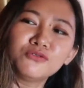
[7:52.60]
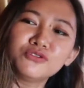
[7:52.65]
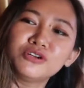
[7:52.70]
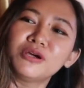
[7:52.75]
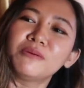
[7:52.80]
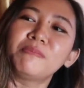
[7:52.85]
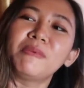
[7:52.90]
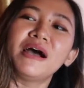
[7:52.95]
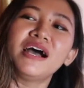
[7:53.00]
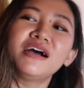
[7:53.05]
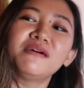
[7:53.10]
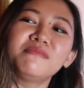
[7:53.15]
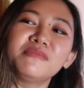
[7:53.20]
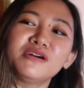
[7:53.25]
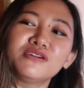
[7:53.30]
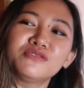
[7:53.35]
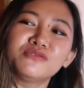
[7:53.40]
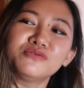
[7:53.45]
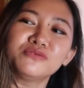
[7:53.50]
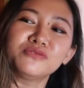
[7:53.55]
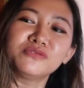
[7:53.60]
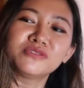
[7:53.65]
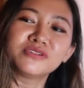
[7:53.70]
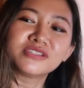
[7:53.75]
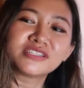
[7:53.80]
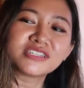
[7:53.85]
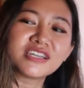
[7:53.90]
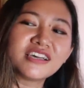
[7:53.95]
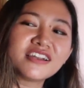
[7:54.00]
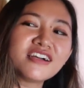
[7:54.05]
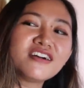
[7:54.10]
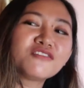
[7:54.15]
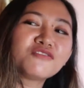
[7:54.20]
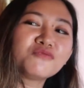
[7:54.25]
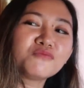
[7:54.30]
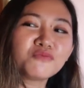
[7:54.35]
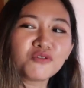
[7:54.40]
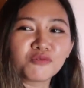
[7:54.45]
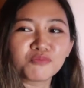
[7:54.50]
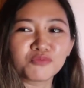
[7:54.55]
Udah paham aku. Sekarang
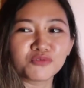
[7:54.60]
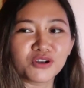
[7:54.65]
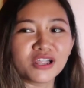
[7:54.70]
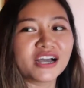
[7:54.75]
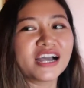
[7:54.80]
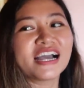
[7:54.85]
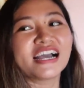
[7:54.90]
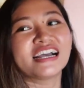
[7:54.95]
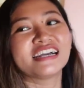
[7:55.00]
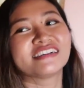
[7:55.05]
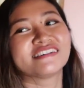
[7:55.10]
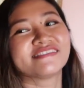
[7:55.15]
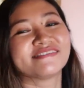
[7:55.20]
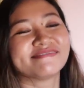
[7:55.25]
aku mau pulang ah.